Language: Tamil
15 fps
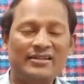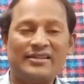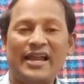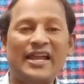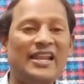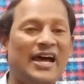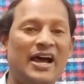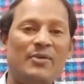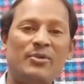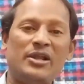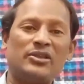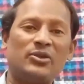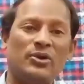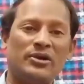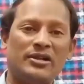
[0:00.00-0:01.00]
தைலாபுர
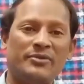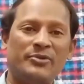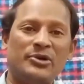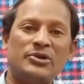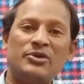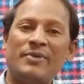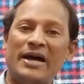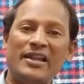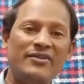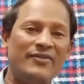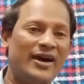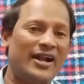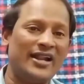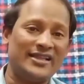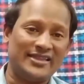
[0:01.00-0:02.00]
தோட்டம் ஒன்றும்
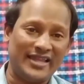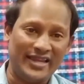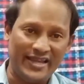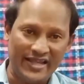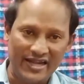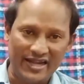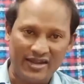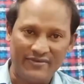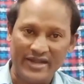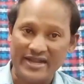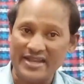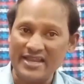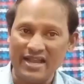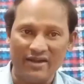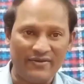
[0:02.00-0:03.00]
அறிவாலயத்தை நெருங்க
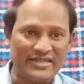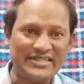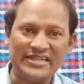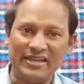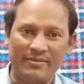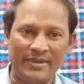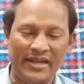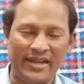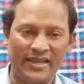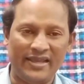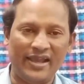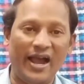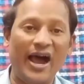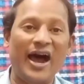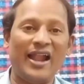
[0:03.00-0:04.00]
வேண்டிய அவசியமில்லை
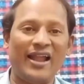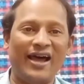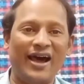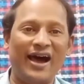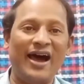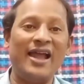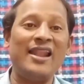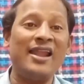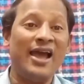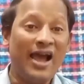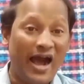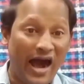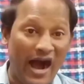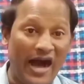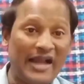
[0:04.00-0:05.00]
ஆனால்
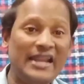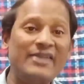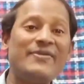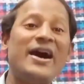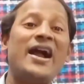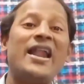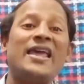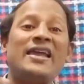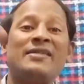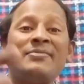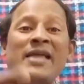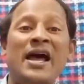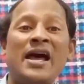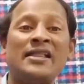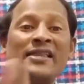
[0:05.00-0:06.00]

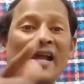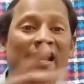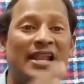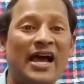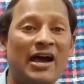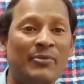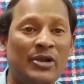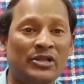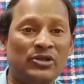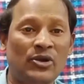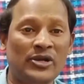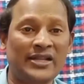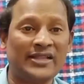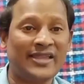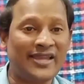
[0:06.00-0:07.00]
அறிவாலயம்தான் தைலாபுர
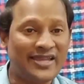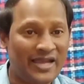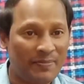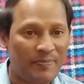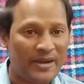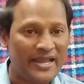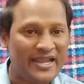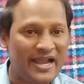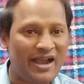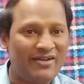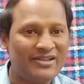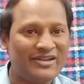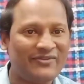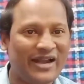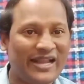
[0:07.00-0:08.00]
தோட்டத்தை
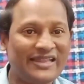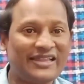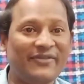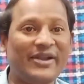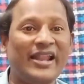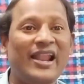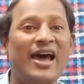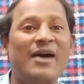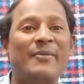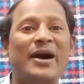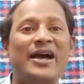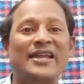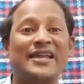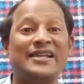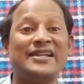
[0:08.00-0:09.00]
எப்படியாவது வளைத்து
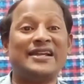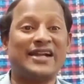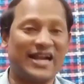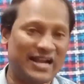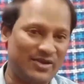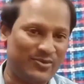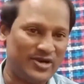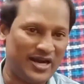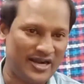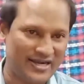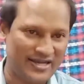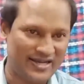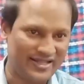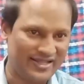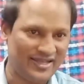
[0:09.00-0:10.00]
விடலாமா என்று கனவு
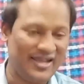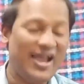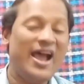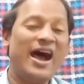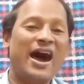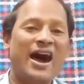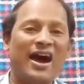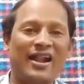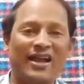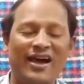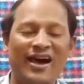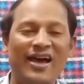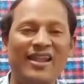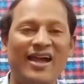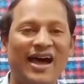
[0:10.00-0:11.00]
காண்கிறது
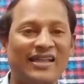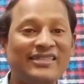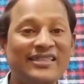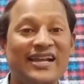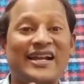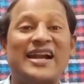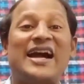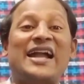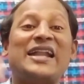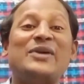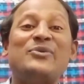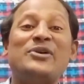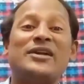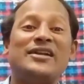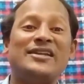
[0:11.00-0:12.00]
ஆனால் அந்த
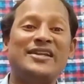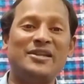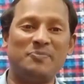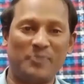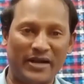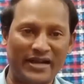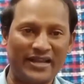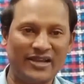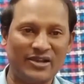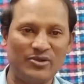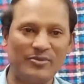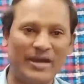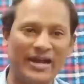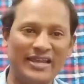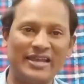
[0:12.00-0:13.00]
கனவுகள் இனி
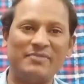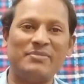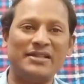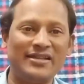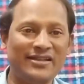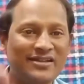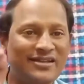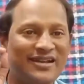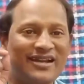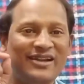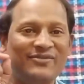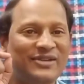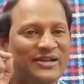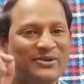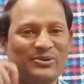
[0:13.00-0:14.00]
படிக்குமா என்பது
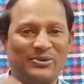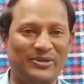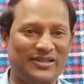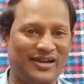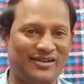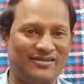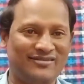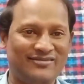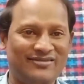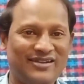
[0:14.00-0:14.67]
கேள்விக்குறிதான்